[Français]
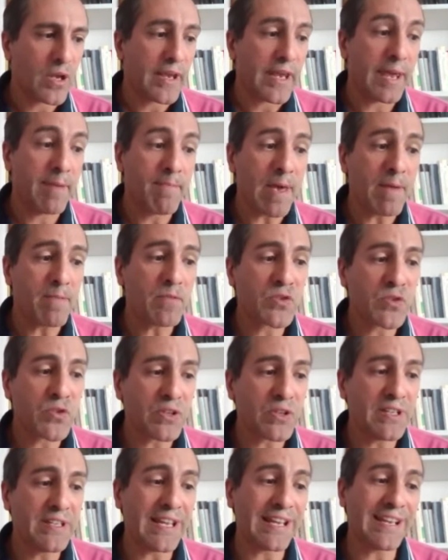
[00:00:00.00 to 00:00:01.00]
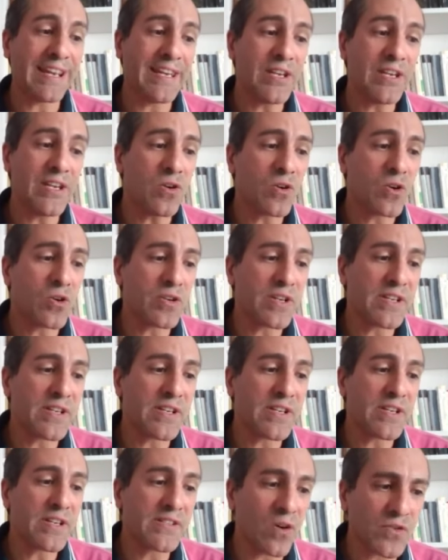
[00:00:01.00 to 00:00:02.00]
Et même ceux qui, en ayant
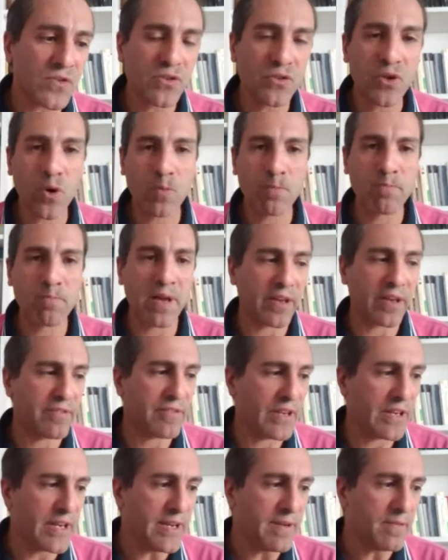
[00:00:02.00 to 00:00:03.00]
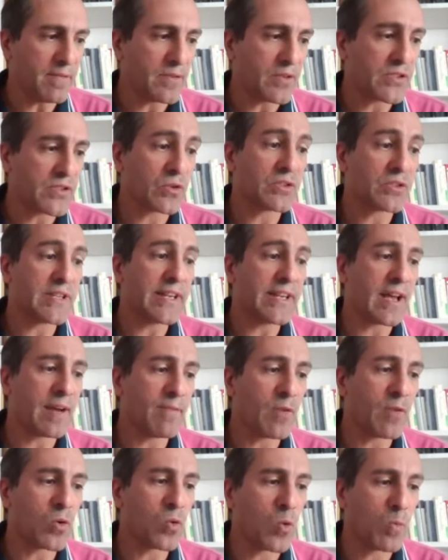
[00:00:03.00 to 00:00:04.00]
connaissance, ne l'ont pas révélé, sont
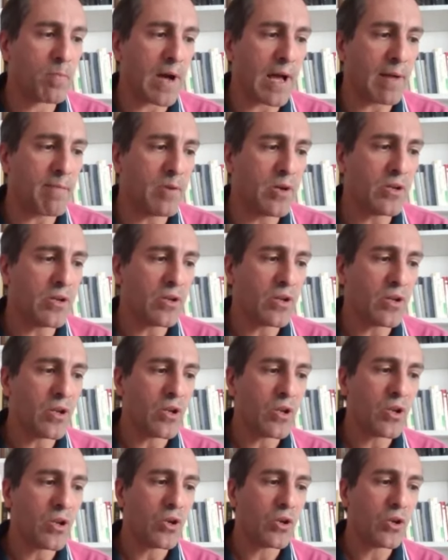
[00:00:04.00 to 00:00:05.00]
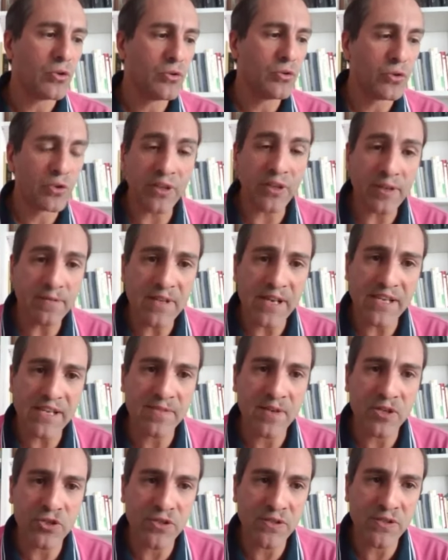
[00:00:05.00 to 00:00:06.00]
également coupables du crime de
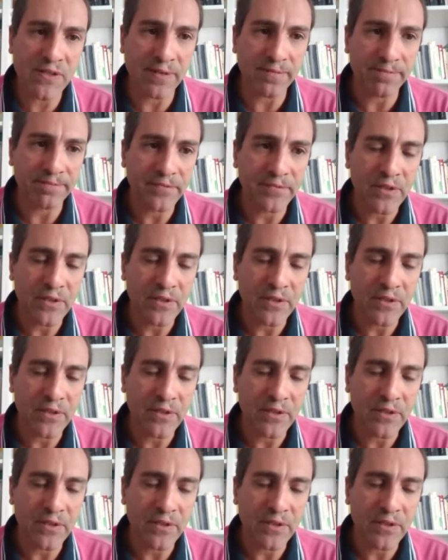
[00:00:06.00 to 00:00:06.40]
lèse-majesté.